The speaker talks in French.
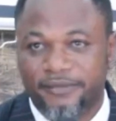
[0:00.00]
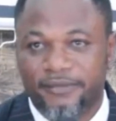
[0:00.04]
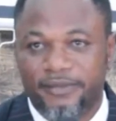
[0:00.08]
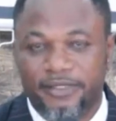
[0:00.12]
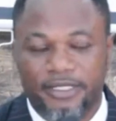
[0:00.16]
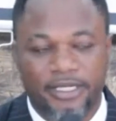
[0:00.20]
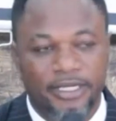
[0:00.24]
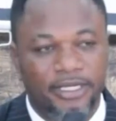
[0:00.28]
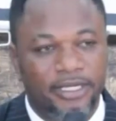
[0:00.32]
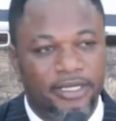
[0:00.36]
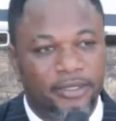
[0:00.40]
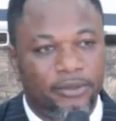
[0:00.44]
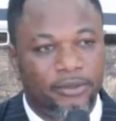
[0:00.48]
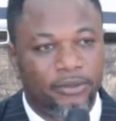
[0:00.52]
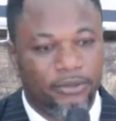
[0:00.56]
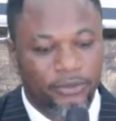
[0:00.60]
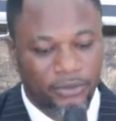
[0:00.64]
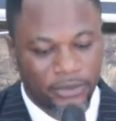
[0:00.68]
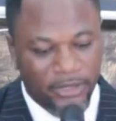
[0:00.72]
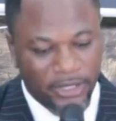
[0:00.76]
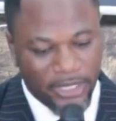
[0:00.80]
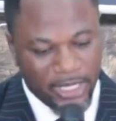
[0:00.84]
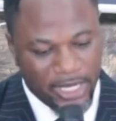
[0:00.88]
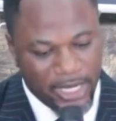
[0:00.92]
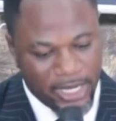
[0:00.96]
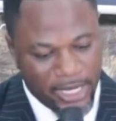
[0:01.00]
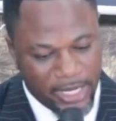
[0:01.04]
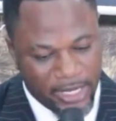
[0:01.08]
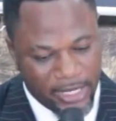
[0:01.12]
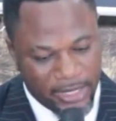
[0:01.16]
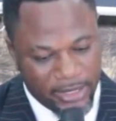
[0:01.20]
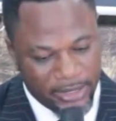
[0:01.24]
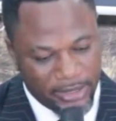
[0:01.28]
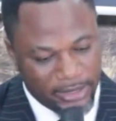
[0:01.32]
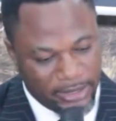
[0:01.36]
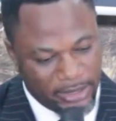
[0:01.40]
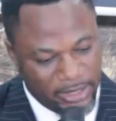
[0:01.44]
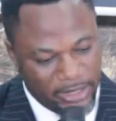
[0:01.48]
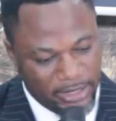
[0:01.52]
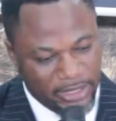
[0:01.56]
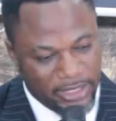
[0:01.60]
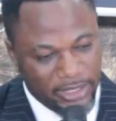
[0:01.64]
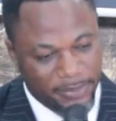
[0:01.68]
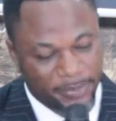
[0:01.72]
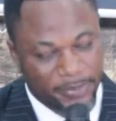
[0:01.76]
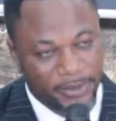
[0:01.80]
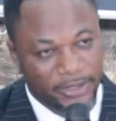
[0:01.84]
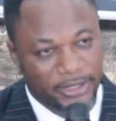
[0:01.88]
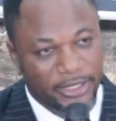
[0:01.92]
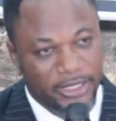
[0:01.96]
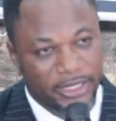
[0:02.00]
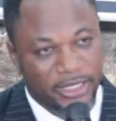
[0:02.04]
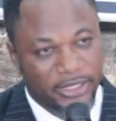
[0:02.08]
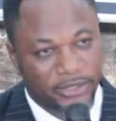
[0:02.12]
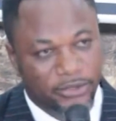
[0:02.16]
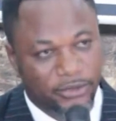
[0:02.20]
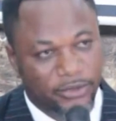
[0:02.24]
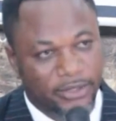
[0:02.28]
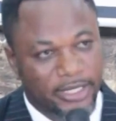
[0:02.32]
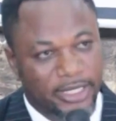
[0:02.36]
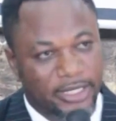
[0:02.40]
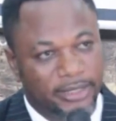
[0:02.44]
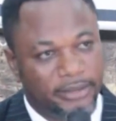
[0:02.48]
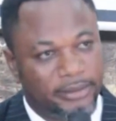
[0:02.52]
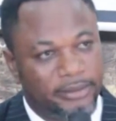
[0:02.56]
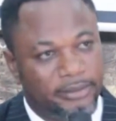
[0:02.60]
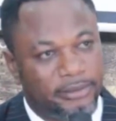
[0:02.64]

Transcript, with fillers: qui est reconnue à un député national.